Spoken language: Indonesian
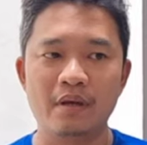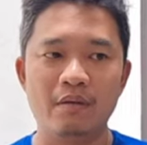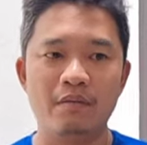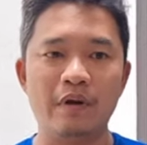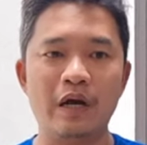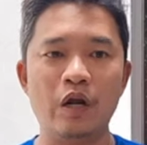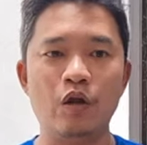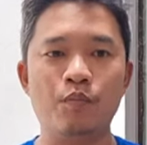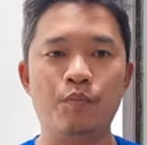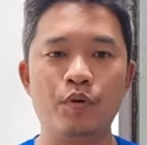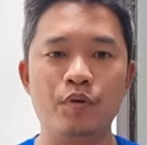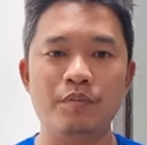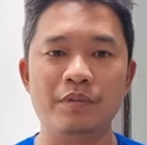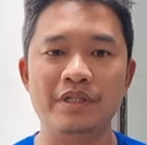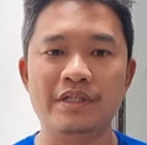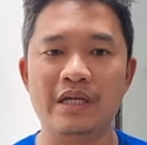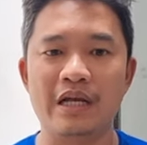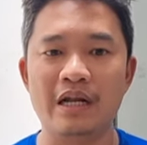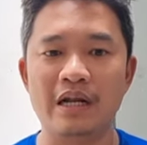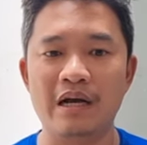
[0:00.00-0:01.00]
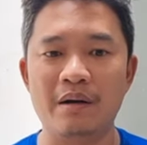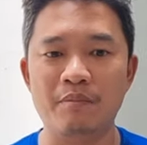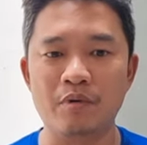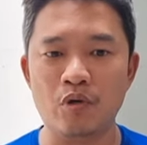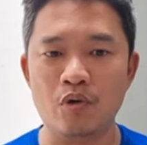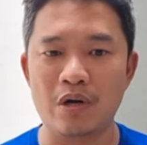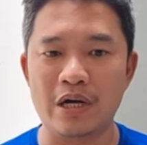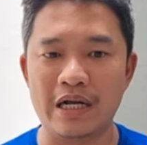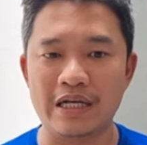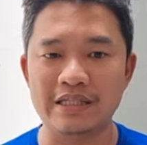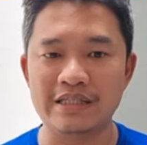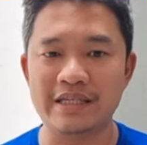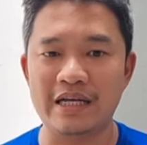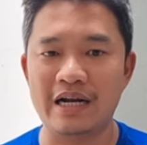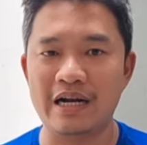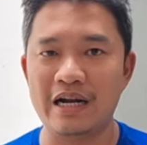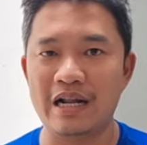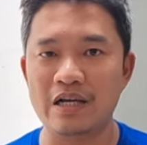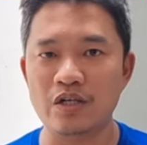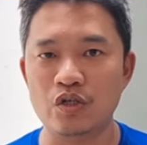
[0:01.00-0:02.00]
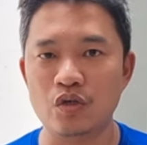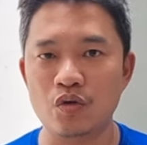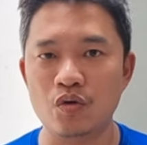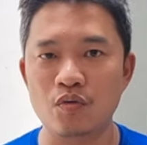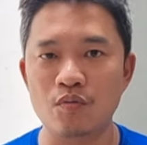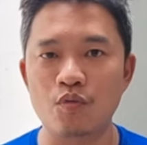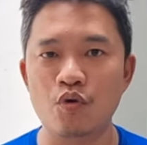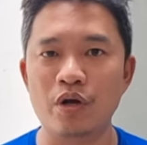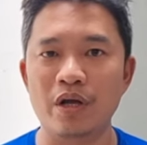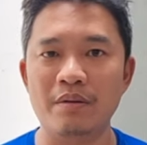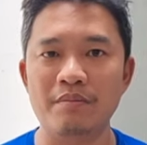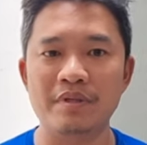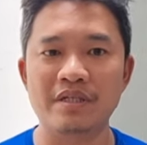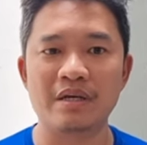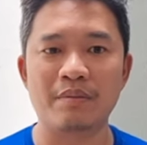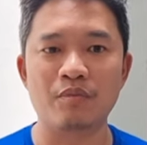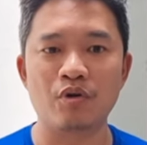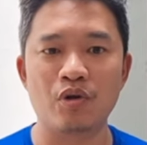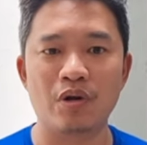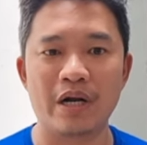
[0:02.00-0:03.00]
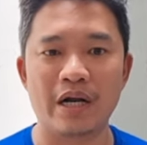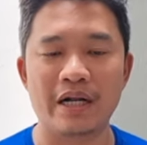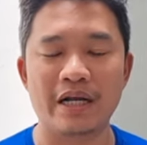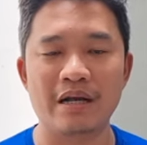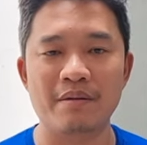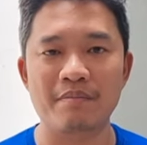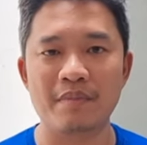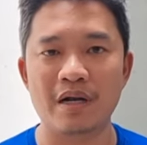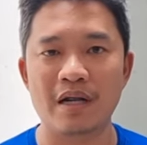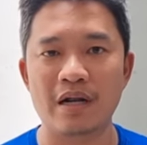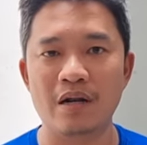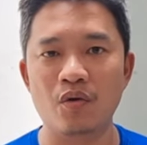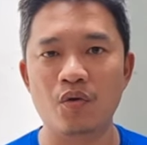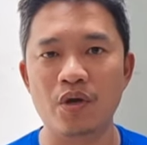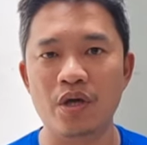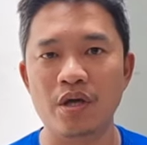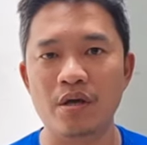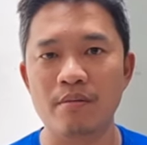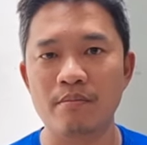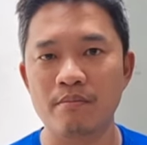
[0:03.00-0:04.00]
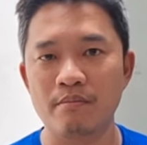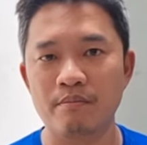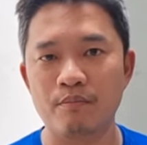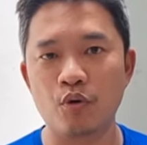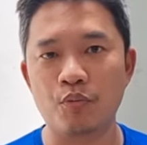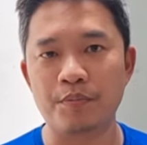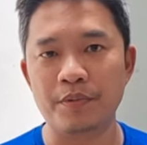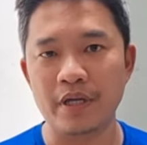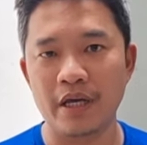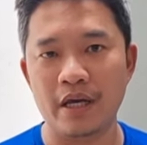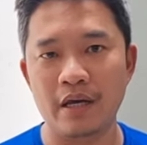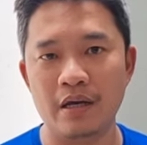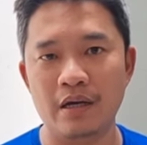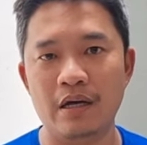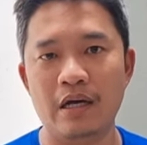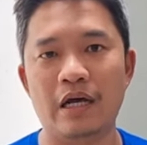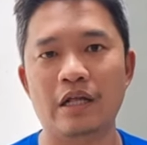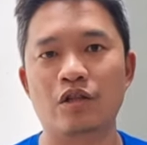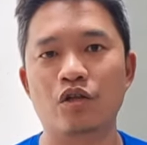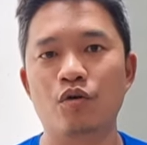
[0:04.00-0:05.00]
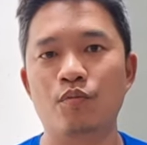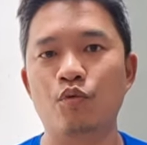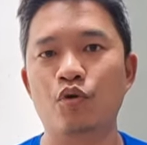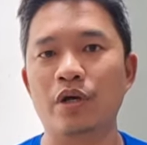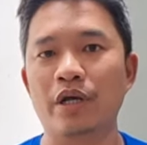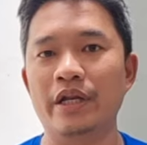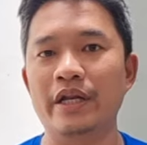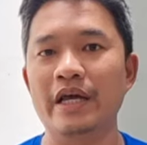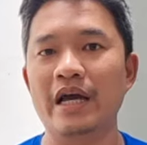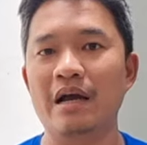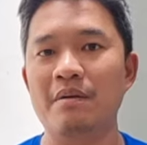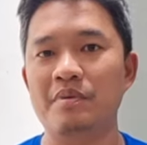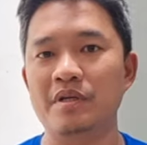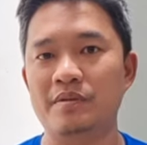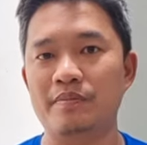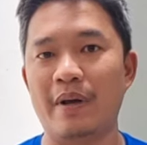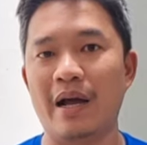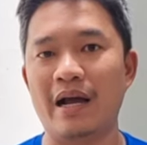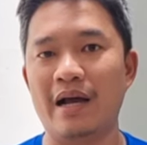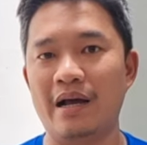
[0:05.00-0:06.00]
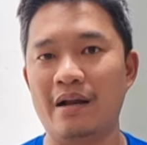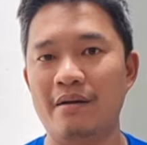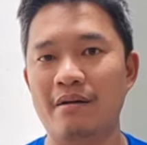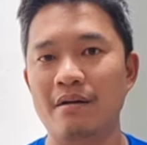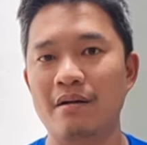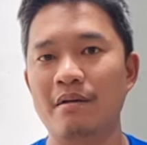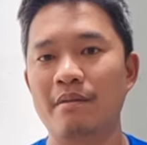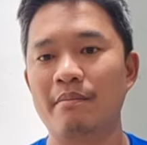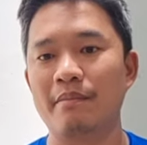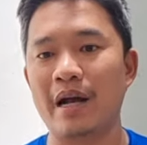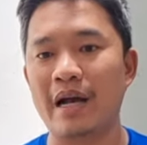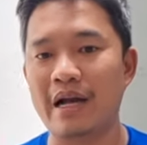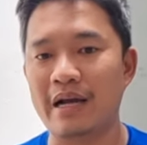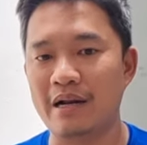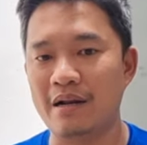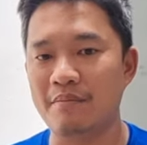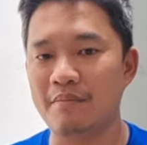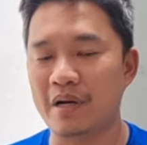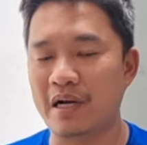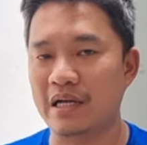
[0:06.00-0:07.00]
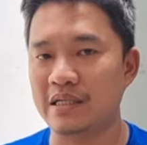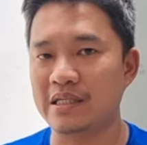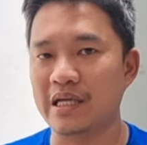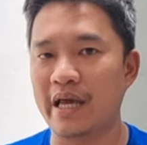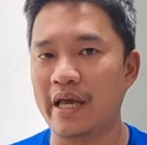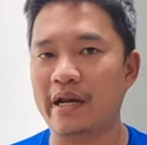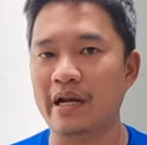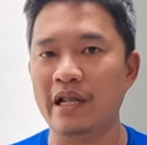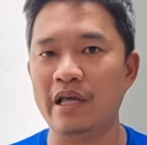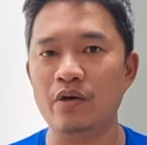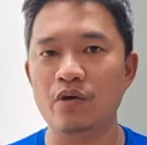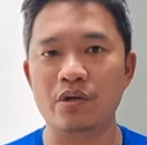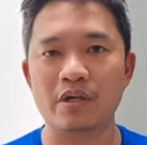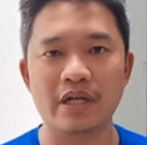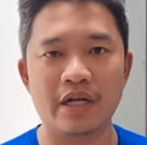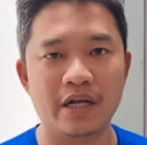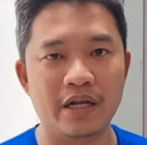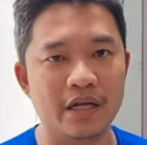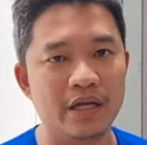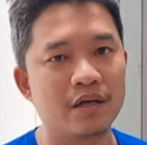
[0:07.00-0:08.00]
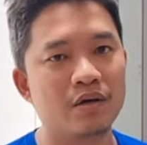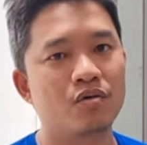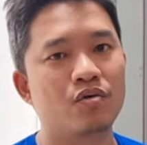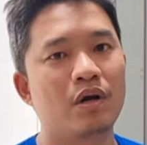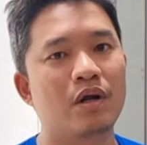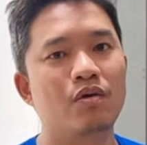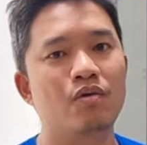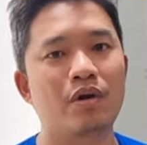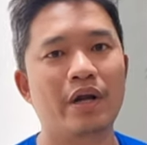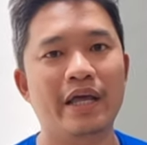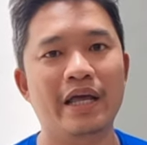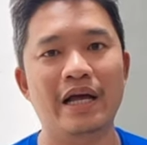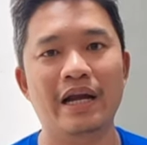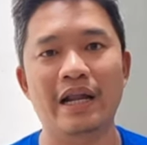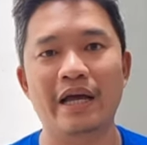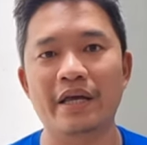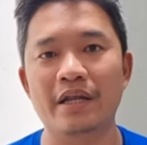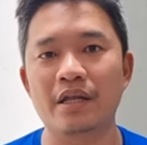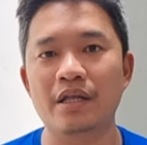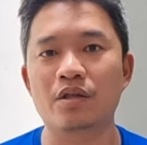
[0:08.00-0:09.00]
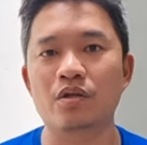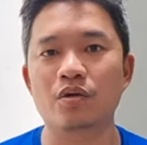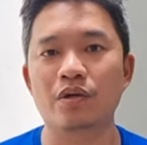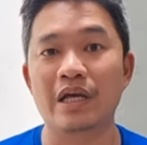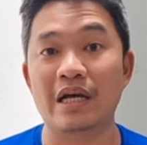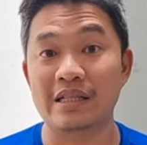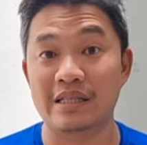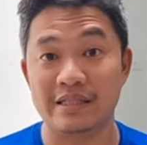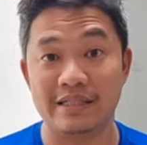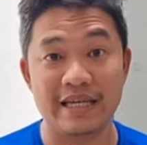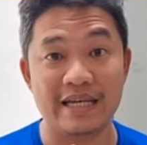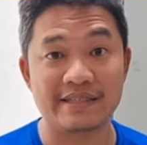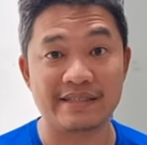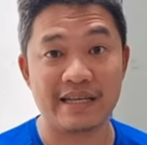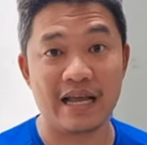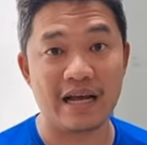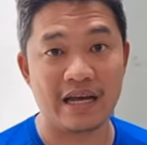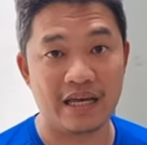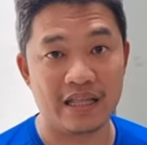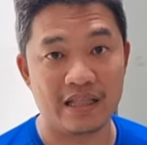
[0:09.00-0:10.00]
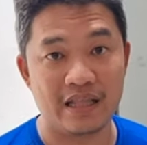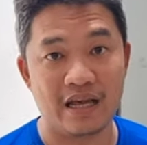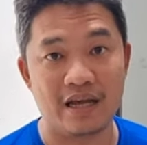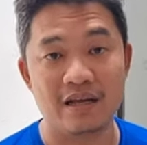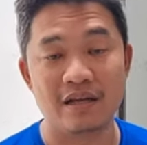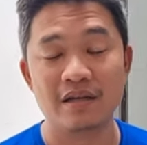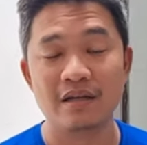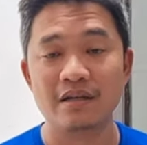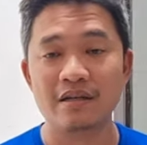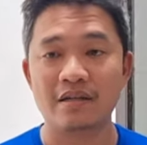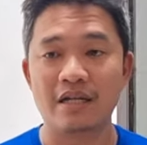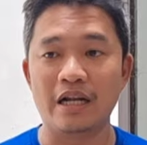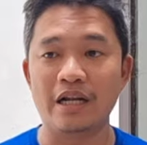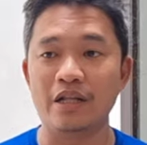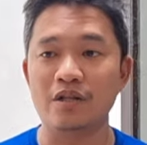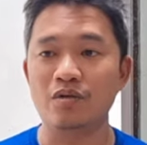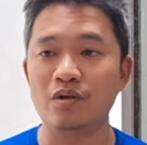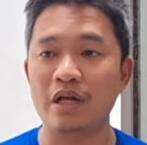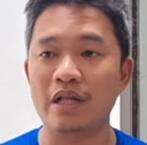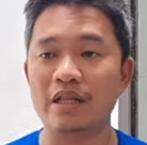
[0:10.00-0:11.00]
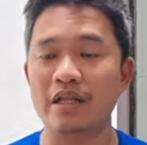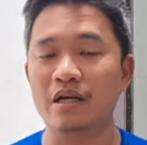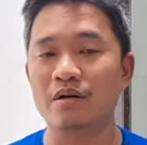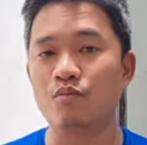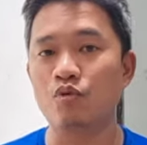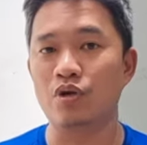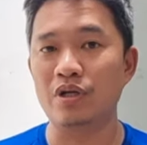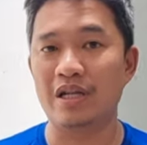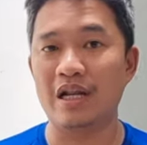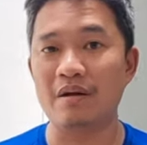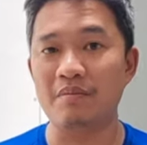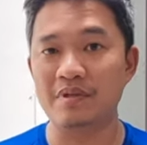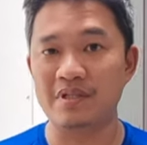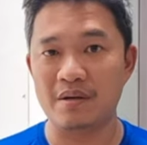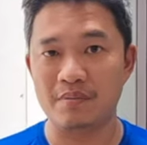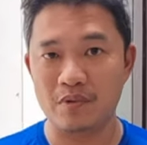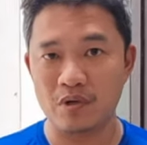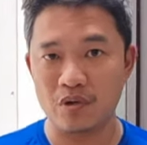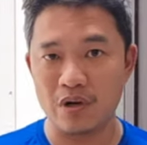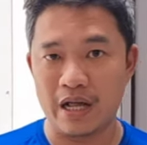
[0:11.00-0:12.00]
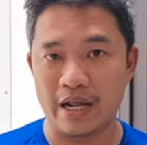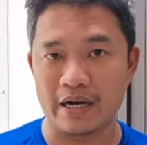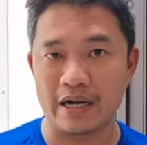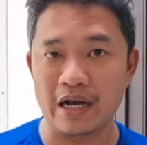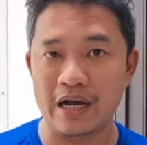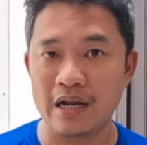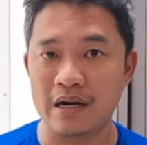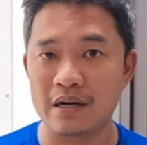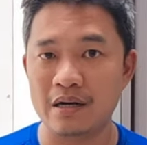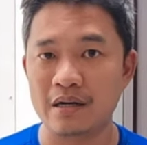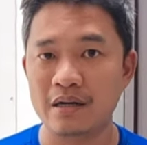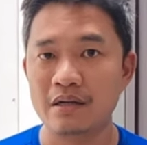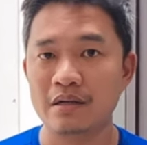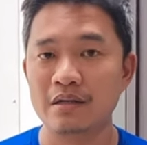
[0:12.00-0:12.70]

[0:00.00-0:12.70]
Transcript: walaupun misal nggak menularkan secara langsung, mungkin bisa menularkan melalui pupnya atau mungkin dia habis makan makanan bekas air liur dari kura-kura yang lain itu yang yang sakit ya. Dan itu nanti kemungkinan bisa menularkan